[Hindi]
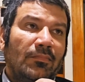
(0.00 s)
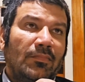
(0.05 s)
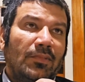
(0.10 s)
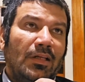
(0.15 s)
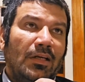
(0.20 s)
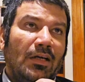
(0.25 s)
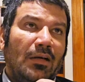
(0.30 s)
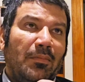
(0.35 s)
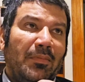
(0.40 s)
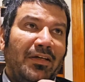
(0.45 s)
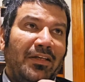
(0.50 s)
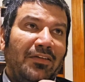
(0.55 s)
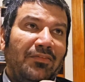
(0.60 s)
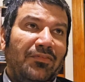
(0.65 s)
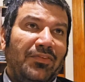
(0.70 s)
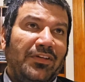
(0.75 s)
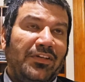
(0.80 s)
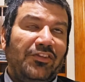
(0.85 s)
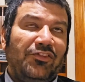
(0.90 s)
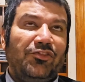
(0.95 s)
या हमारी
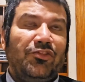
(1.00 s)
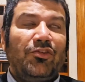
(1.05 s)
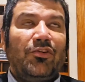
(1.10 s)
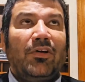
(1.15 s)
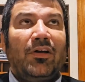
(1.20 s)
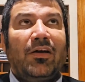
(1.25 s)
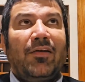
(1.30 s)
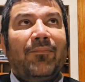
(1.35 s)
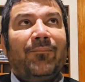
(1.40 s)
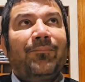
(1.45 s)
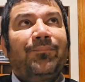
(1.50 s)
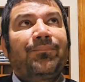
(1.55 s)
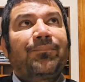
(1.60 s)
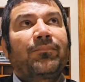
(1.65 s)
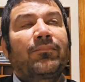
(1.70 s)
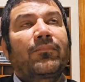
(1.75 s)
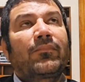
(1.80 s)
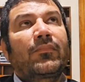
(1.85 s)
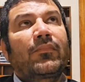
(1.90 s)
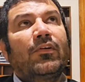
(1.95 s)
फ़ीस जो है
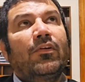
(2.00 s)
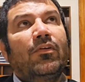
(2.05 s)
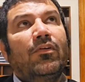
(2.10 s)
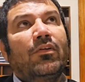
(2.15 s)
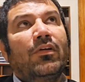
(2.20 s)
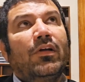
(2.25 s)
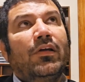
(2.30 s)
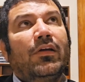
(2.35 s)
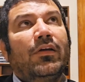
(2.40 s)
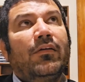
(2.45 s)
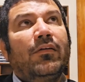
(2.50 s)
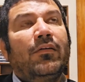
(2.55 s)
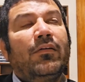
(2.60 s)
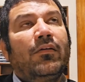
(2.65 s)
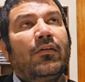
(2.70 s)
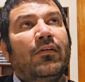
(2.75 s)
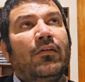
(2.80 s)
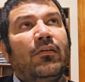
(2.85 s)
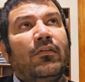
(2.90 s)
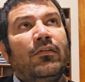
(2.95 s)
ओके
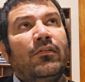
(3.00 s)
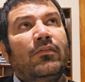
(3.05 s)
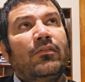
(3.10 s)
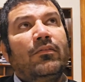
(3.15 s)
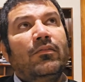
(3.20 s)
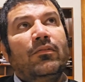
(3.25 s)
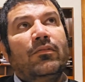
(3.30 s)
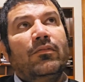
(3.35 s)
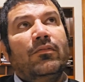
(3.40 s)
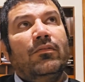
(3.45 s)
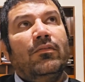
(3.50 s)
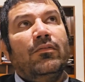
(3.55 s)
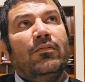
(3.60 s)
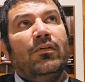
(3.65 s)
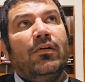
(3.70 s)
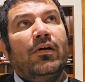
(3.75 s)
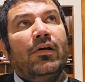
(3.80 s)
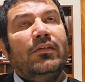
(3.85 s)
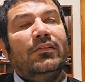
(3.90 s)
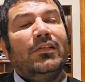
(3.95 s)
तो
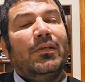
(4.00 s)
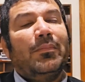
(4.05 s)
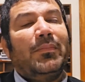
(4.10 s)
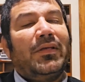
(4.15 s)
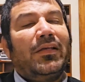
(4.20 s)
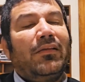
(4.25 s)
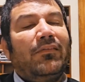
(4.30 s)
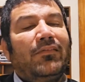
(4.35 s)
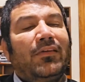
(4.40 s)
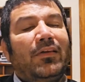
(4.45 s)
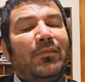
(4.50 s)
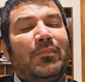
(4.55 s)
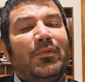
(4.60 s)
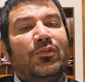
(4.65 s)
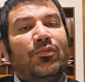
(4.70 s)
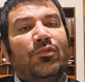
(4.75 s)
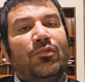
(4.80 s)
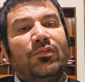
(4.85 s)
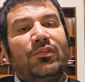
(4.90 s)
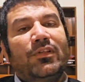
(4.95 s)
अच्छा मैंने जहन
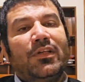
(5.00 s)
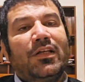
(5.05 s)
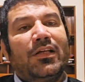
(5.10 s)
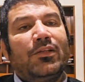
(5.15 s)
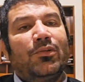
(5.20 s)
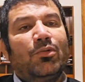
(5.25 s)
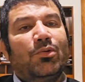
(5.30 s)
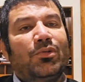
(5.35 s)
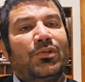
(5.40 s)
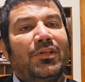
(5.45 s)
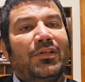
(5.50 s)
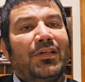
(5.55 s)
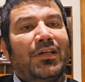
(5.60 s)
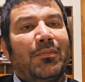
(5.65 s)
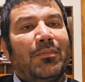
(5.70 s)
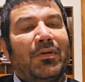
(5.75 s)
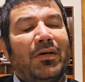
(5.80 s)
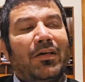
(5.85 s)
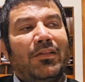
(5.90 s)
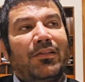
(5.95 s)
में सोच दिया कि दो दिन
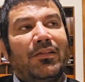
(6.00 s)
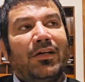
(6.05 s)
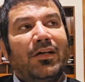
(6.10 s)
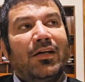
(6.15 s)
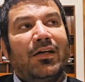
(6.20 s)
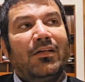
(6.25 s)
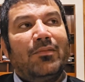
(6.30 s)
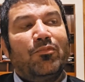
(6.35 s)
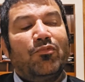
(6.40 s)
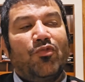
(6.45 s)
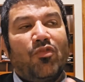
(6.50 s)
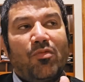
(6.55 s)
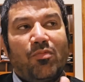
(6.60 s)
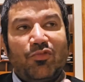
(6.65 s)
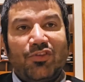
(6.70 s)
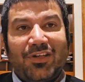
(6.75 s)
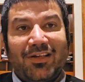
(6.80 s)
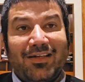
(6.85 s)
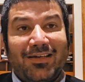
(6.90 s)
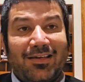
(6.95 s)
के बाद वो
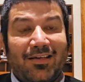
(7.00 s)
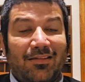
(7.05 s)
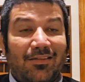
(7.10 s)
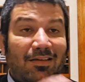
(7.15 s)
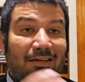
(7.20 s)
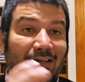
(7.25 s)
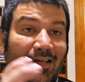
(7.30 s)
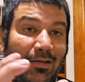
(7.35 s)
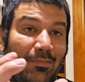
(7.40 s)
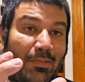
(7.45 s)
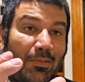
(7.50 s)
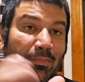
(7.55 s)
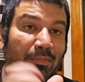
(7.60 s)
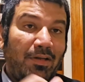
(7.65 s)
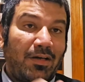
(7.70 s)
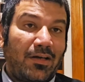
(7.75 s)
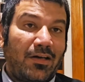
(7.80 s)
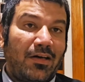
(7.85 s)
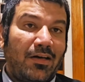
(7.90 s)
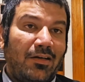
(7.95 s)
मुझे कह रहा था कि आप
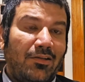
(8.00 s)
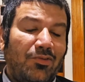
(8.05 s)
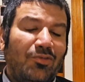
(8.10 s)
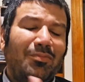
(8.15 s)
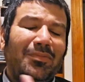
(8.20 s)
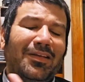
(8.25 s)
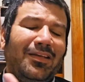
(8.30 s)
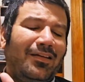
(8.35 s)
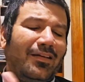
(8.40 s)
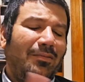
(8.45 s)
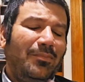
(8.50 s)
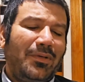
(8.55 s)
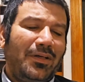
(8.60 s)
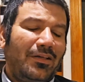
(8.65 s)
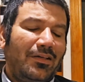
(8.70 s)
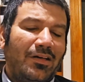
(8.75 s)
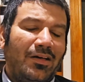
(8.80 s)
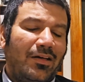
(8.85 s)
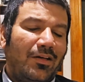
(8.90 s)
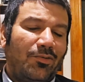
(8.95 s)
अपना कार्ड दो मैंने कहा
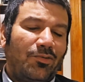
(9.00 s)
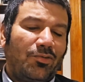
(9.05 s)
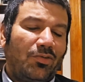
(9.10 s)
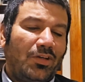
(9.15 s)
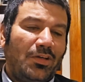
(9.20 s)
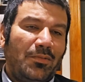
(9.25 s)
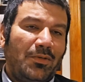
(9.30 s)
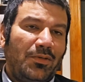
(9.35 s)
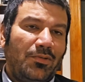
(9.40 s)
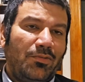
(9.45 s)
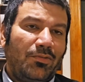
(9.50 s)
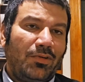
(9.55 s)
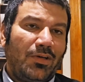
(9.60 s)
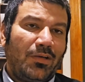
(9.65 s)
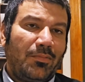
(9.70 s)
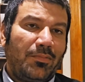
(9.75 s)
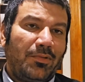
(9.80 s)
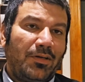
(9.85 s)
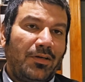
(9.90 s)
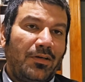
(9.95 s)
भाई कार्ड तो नहीं मैं
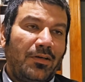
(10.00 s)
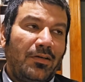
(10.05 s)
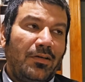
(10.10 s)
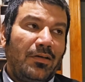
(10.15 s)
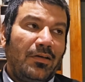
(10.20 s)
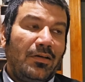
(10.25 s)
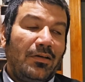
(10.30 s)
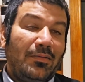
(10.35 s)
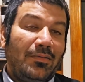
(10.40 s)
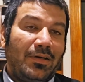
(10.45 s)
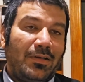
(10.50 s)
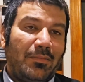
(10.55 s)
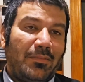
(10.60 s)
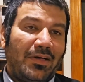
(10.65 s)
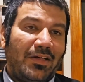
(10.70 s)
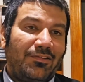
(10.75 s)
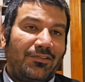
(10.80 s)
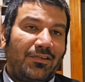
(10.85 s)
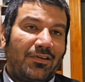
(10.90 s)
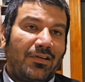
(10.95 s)
दूंगा अपना मेरा
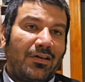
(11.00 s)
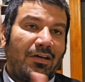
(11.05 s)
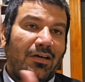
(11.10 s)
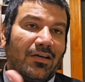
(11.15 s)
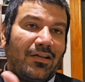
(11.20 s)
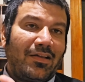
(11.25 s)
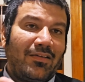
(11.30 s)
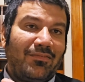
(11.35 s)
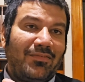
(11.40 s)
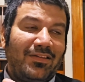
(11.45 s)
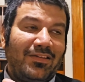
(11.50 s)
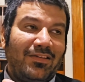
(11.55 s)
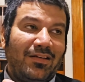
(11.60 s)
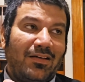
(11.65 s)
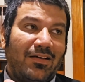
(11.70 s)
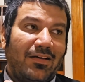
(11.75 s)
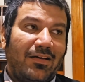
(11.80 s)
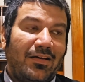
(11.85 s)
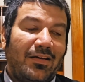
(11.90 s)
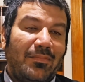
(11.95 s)
मास्टर कार्ड है
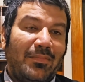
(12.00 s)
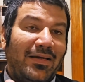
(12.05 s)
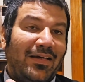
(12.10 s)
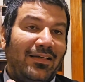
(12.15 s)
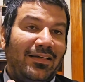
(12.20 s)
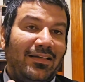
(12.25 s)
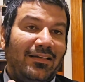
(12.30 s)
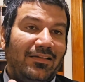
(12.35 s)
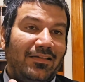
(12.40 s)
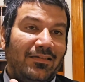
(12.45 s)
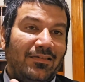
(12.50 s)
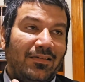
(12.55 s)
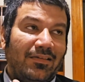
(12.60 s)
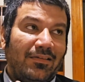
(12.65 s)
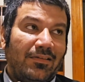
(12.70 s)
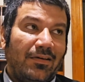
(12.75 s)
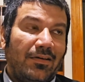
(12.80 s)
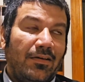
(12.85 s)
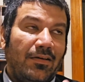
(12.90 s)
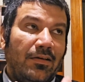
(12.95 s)
वीज़ा कार्ड है मैं नहीं दे
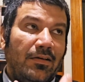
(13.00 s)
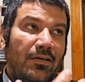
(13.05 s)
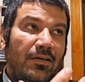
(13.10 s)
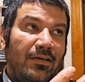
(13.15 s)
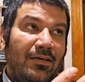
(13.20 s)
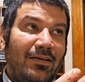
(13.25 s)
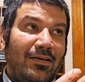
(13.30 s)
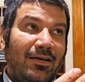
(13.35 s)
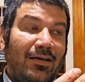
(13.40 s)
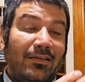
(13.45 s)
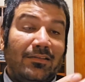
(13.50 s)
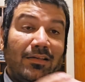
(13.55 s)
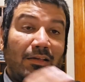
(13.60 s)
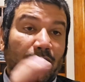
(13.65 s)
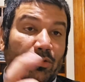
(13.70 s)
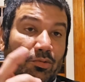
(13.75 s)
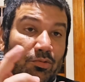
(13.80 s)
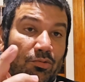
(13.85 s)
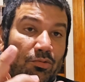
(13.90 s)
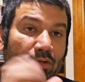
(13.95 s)
सकता अच्छा
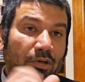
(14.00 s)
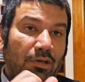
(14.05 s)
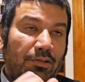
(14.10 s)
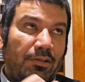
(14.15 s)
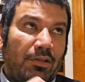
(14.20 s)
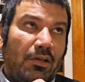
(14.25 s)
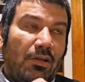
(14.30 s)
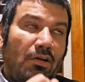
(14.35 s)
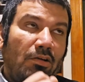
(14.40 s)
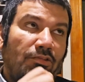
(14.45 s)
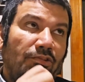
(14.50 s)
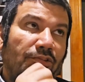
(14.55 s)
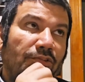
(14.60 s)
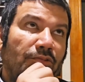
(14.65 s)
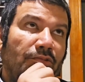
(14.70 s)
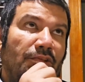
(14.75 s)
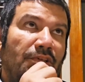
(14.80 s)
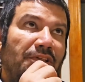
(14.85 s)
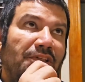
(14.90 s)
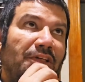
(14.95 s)
टू कट द लॉन्ग
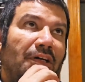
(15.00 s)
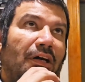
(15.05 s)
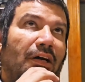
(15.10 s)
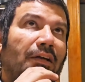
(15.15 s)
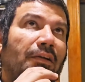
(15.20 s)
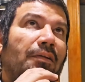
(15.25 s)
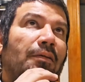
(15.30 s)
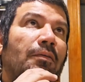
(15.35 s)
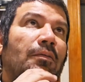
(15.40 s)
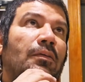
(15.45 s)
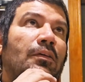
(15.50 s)
स्टोरी शार्ट